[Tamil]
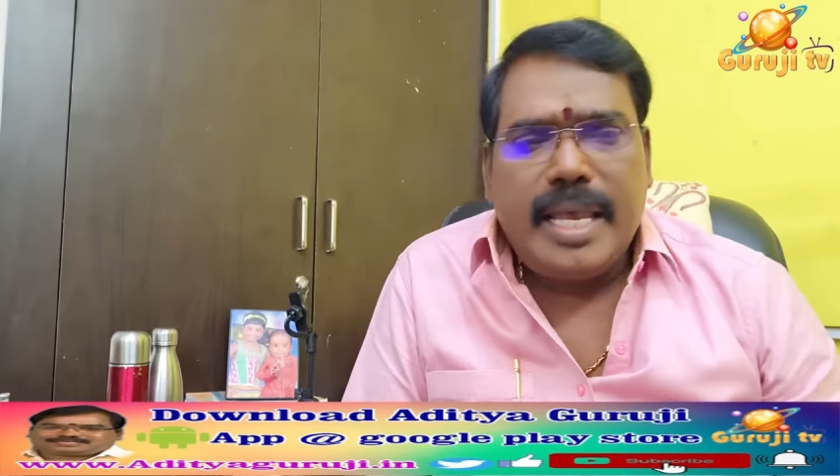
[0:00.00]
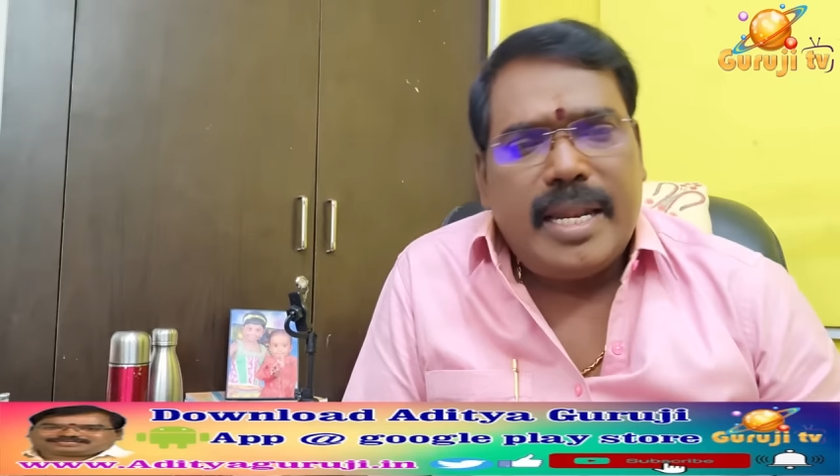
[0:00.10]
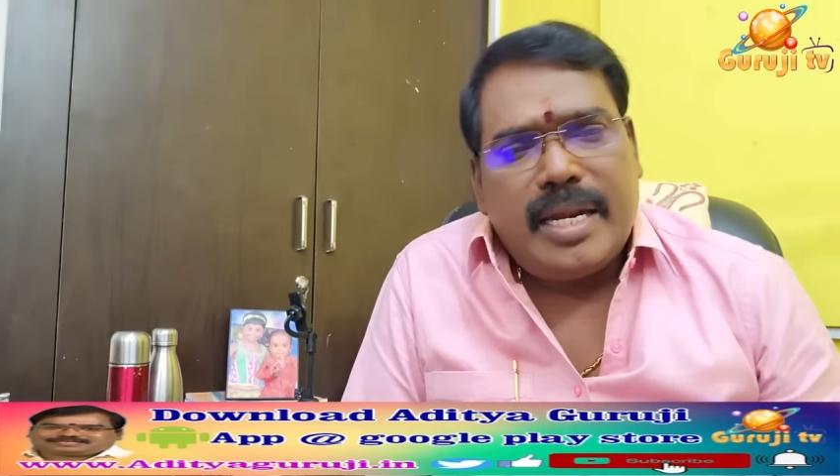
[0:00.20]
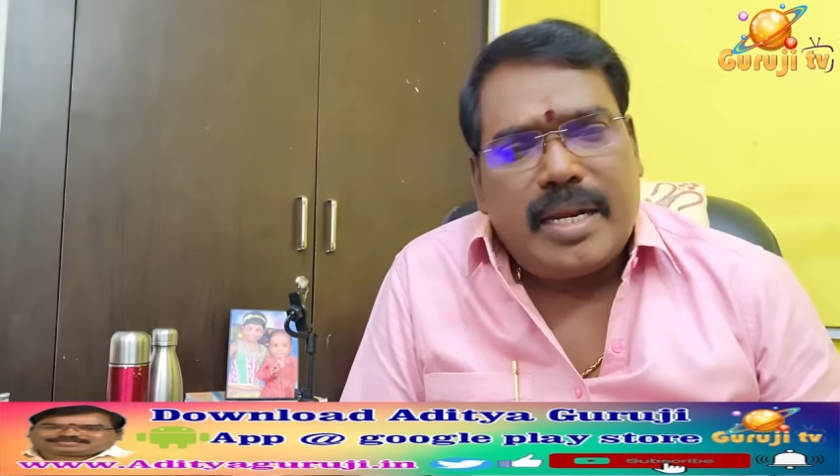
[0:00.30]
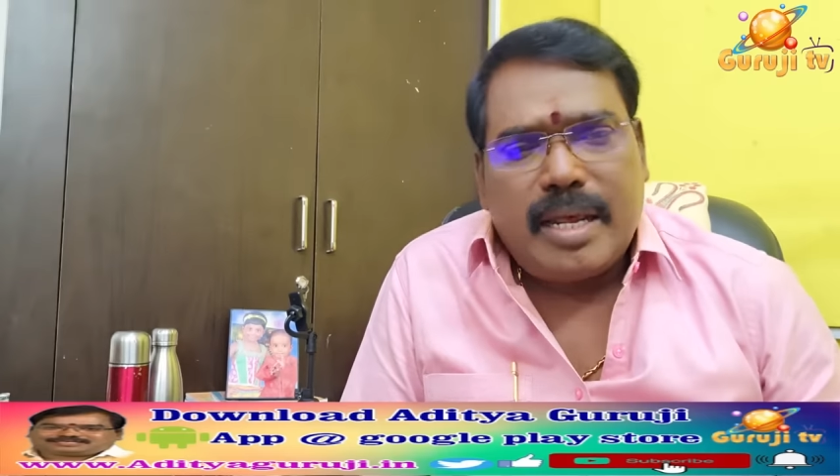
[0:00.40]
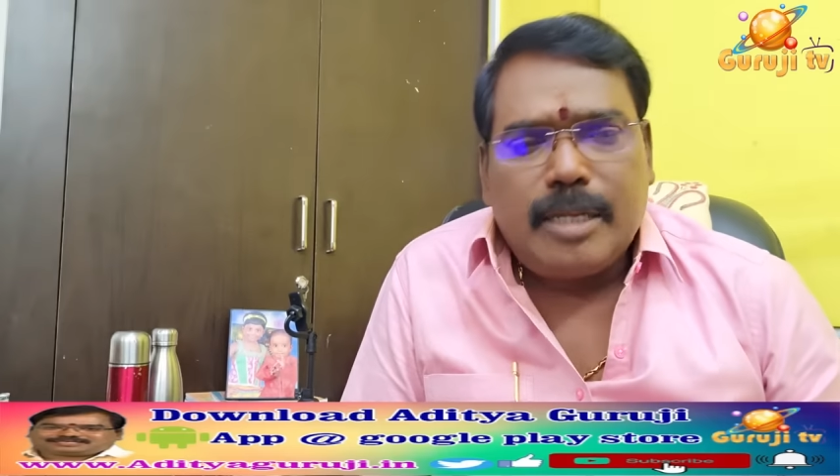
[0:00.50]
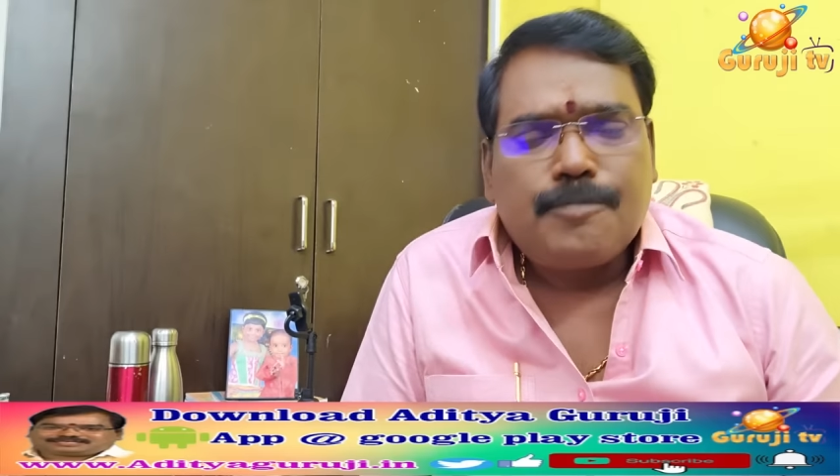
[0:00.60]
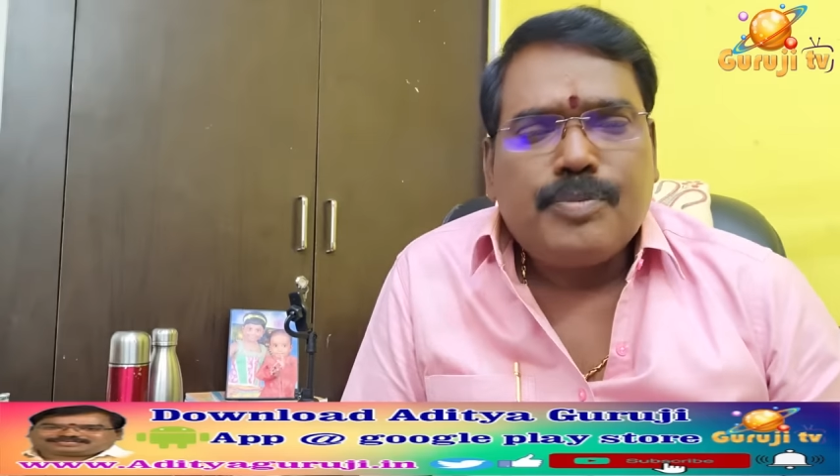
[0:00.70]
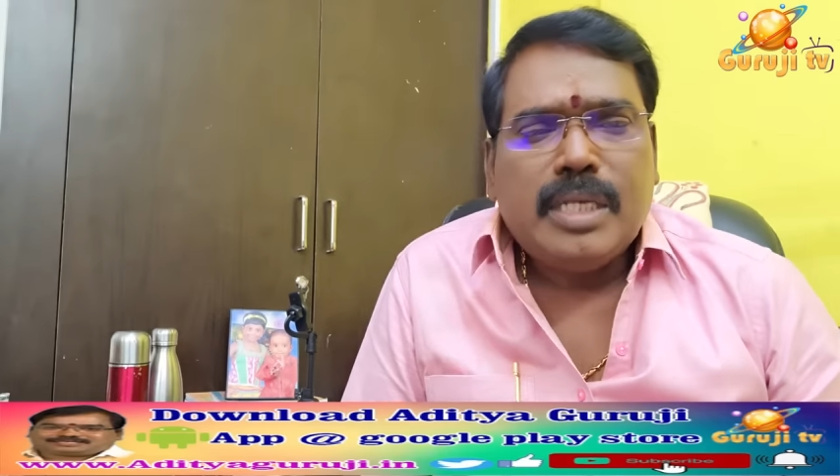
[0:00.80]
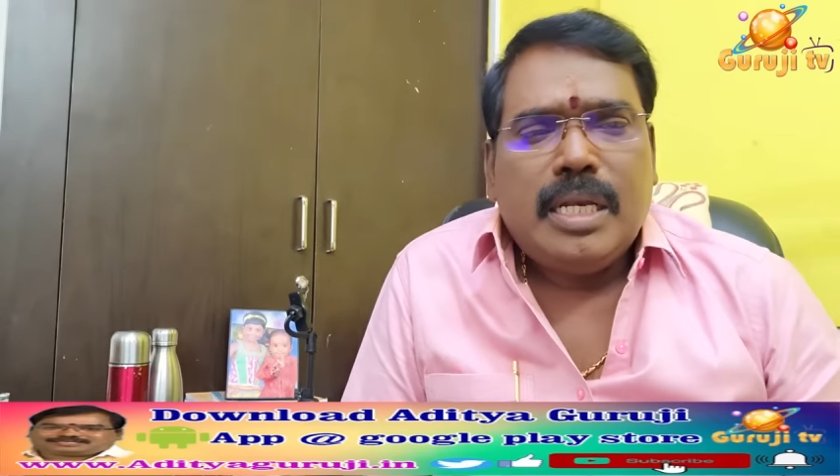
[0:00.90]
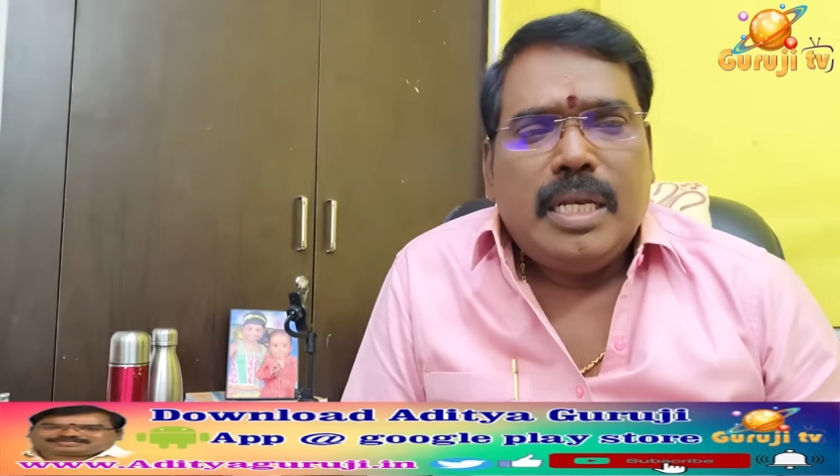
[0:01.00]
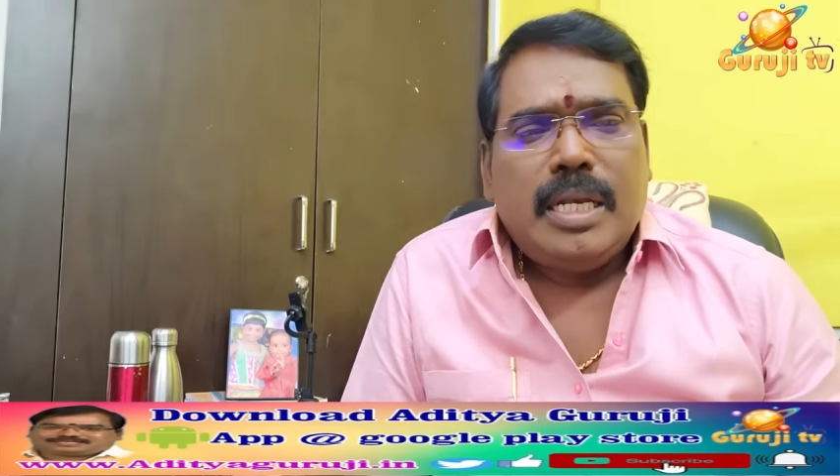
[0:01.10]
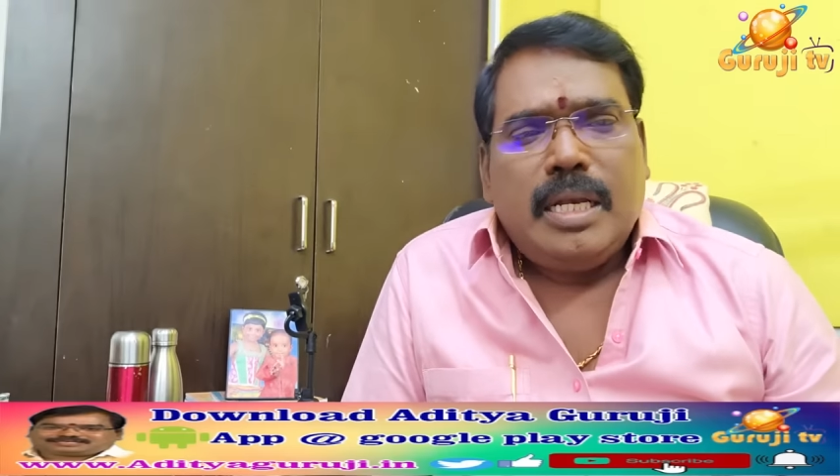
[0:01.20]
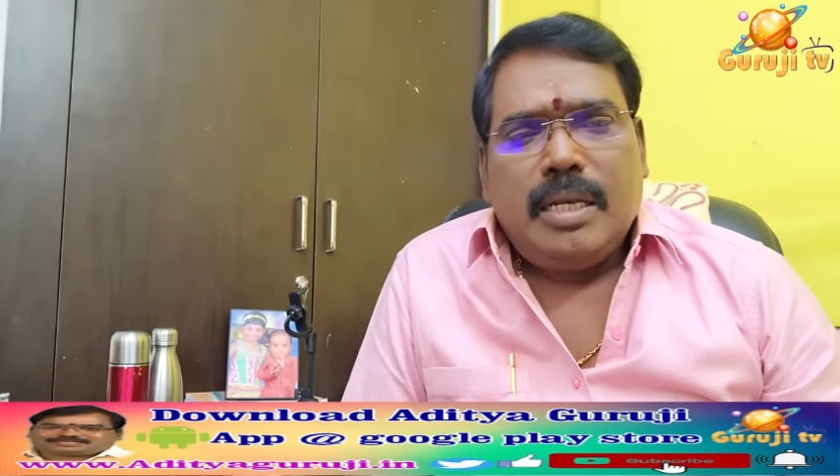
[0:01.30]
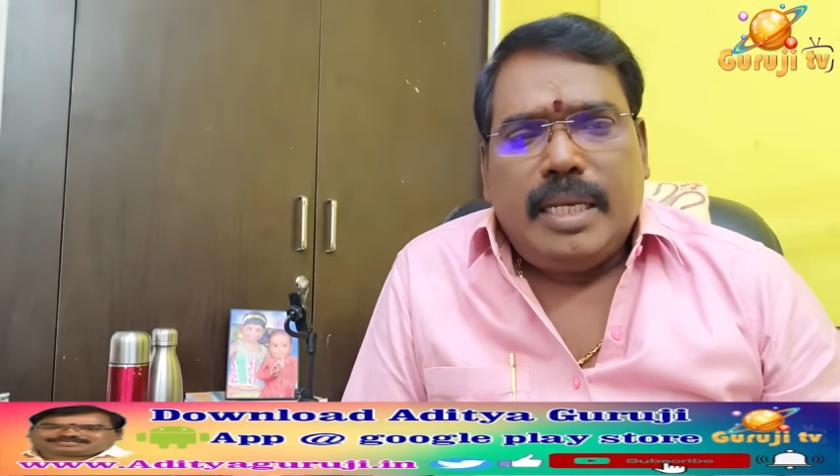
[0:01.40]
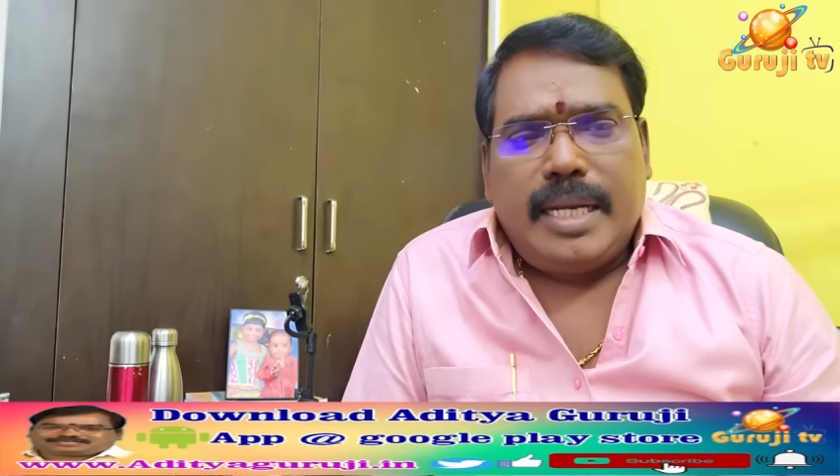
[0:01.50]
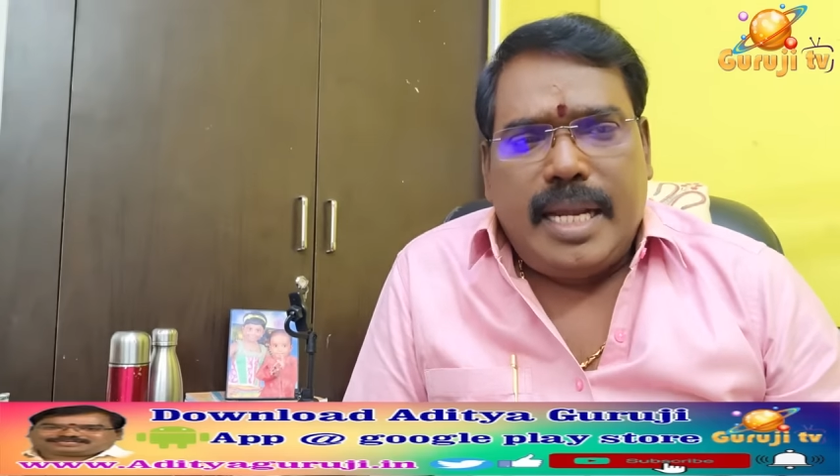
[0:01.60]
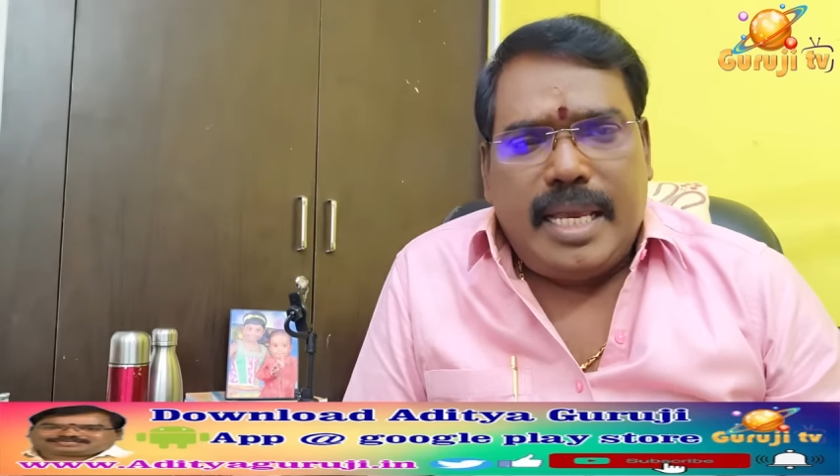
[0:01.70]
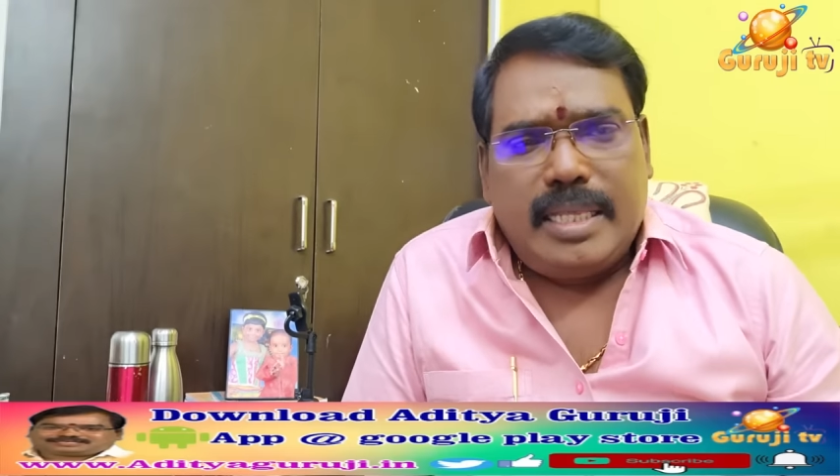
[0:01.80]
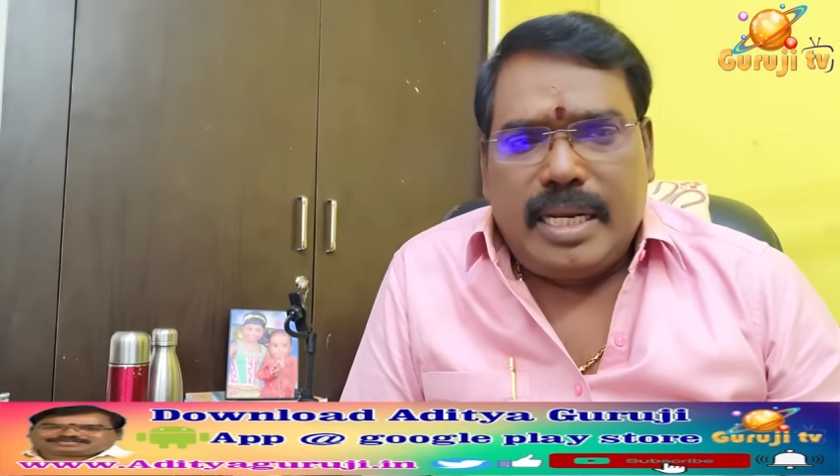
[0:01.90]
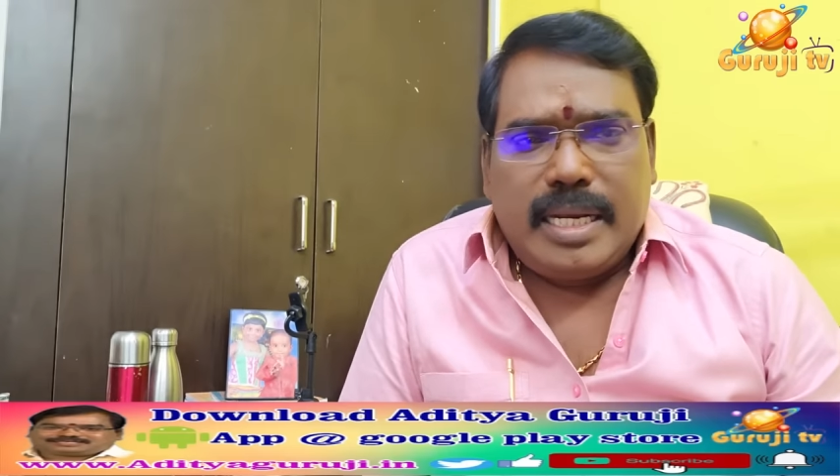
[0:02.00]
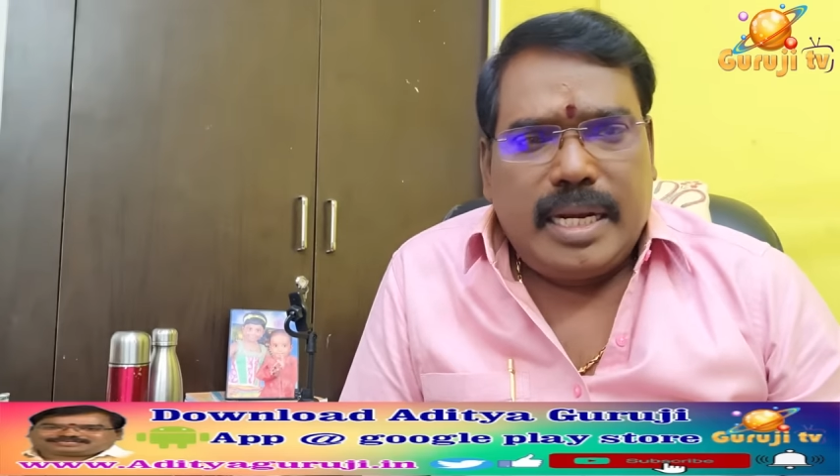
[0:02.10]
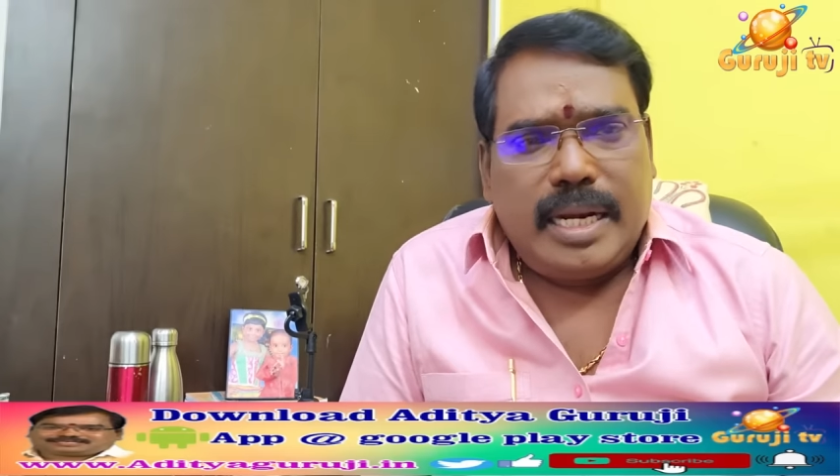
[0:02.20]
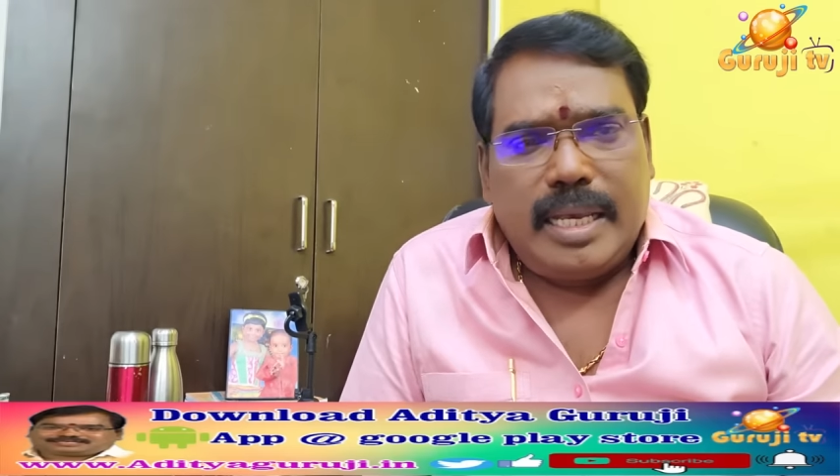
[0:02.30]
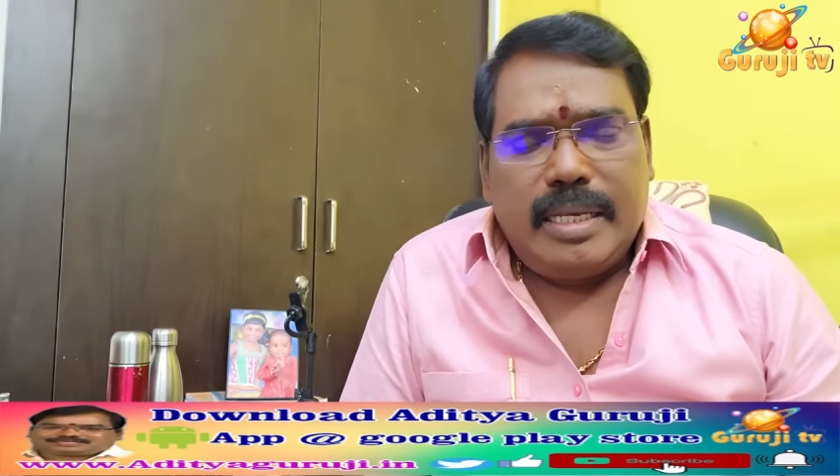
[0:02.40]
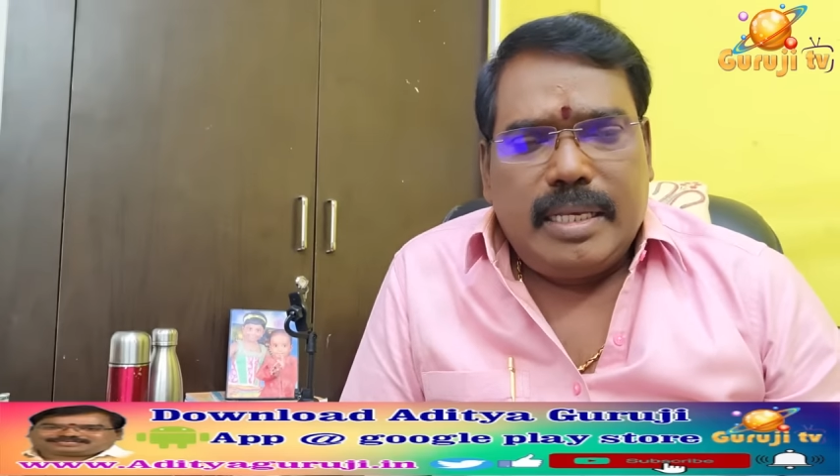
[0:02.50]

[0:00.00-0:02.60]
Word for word: ஏனென்றால் இணையதளங்களில்